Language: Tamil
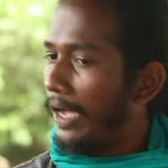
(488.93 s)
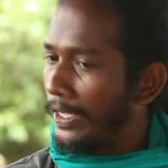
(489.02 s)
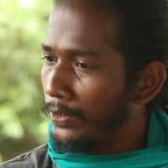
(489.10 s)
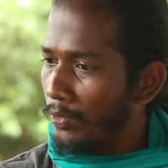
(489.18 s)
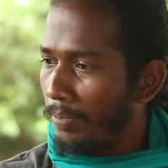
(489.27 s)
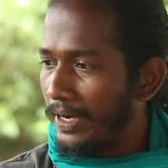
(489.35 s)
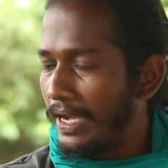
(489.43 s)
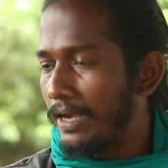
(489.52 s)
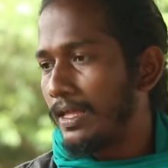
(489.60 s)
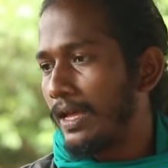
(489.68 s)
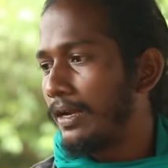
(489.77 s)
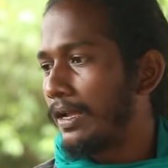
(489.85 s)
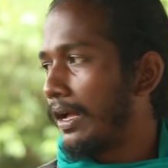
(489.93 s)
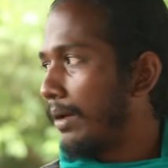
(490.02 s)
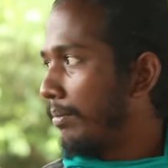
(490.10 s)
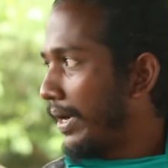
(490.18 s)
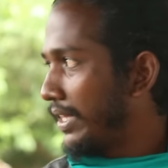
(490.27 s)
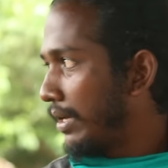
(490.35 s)
அதுவும் பண்ணிட்டு தான் இருக்காங்க
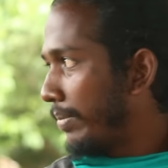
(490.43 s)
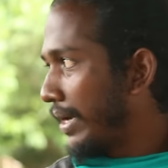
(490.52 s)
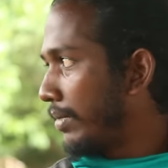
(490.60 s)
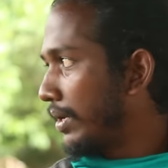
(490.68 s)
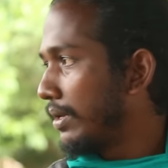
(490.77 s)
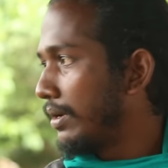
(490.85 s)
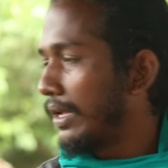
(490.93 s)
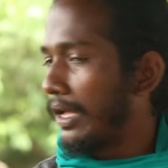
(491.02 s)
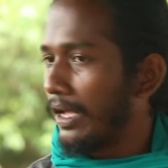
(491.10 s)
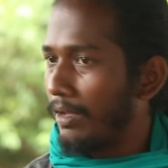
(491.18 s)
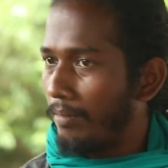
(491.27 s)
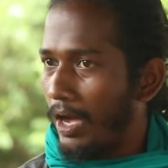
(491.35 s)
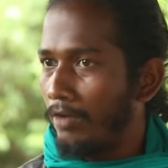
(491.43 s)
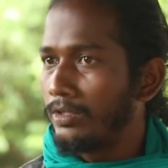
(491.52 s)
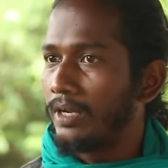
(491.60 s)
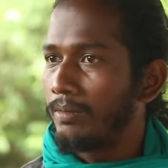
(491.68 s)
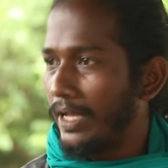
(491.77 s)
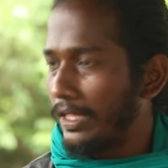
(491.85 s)
மைதா பயன்படுத்திட்டு இருக்காங்க மாவு
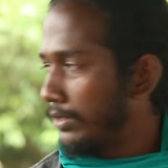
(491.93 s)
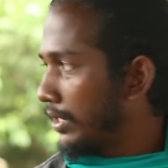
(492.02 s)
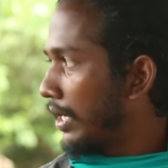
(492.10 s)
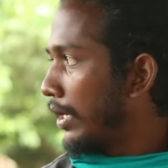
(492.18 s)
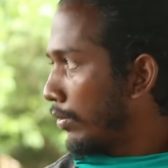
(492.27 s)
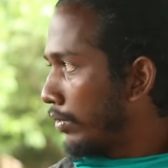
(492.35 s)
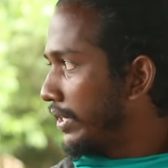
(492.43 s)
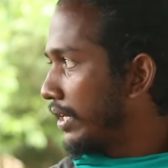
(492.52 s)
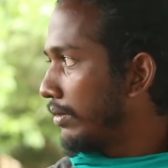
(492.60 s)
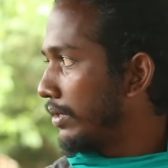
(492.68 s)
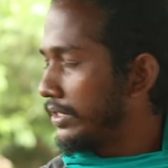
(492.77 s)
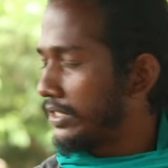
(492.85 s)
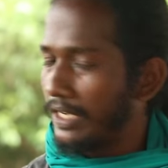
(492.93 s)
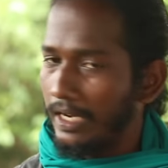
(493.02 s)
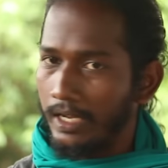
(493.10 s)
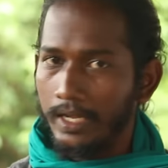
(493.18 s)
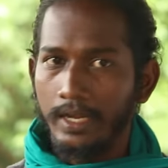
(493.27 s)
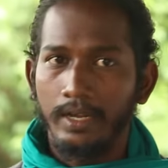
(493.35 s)
தன்மை அதை வந்து நல்லா கொதிக்க வச்சு
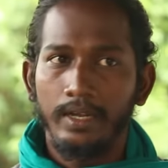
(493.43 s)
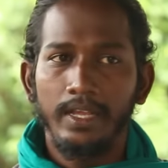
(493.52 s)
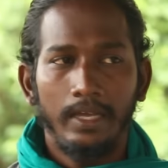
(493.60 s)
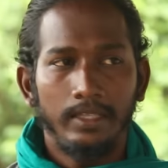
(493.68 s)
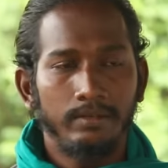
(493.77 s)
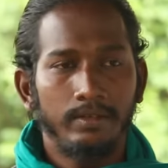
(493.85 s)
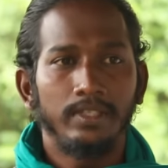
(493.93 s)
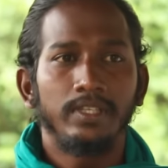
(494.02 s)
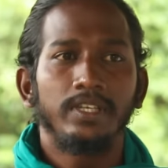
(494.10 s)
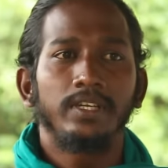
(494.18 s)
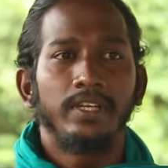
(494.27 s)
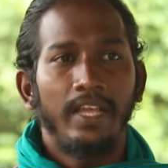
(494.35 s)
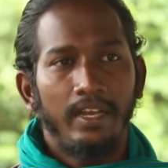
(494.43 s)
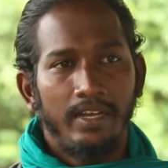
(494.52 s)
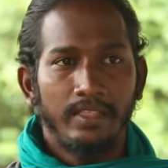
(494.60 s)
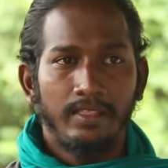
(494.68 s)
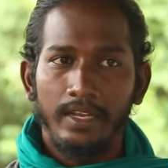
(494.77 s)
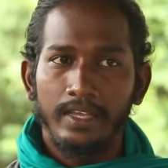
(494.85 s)
நல்லா கிண்டி அதை வந்து
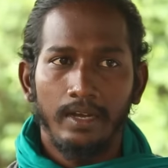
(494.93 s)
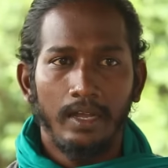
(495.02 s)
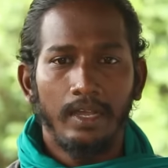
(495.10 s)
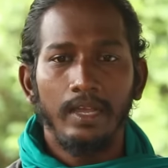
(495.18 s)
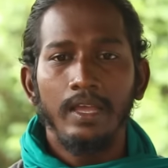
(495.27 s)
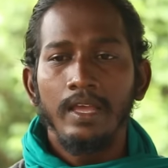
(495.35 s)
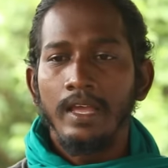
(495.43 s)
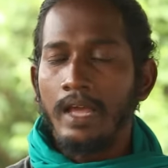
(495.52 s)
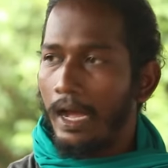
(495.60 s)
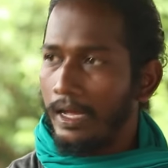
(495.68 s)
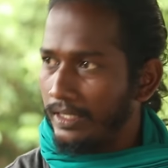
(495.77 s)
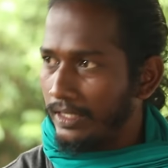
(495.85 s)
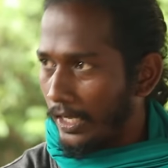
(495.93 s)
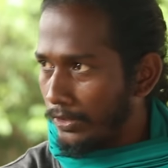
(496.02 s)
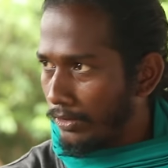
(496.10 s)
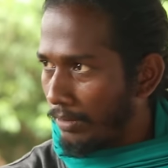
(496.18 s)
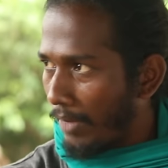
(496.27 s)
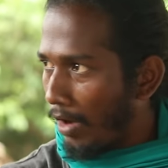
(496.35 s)
நேரடியாக தெளிக்கிறாங்க அது இந்த
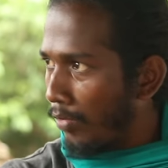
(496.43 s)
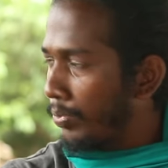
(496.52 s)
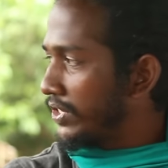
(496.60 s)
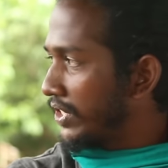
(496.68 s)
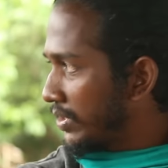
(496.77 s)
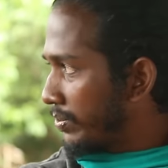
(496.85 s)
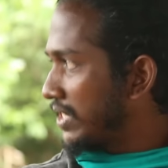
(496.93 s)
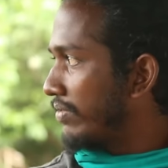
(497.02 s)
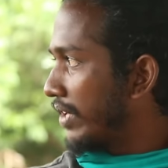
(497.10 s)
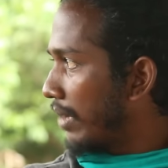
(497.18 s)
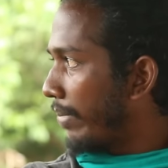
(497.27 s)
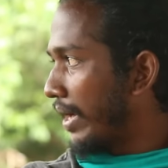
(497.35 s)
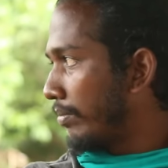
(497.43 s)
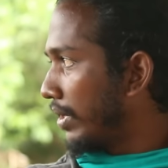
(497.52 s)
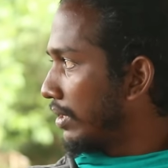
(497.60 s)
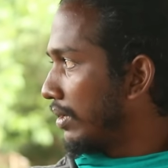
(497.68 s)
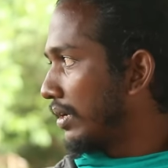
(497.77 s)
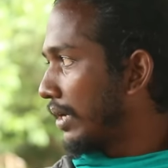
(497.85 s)
அது இந்த மாவு பூச்சிக்கு ஸ்பெசிஃபிக்காக
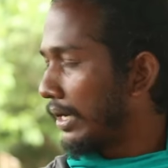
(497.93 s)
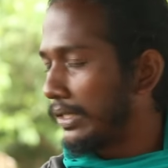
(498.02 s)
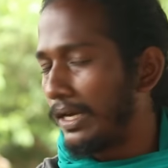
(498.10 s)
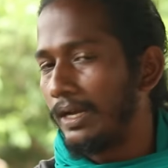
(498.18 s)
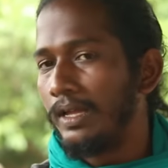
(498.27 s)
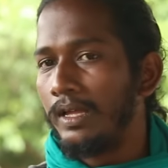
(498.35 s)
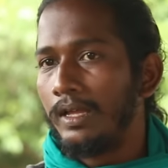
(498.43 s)
பயன்படுத்திட்டு இருக்காங்க தான்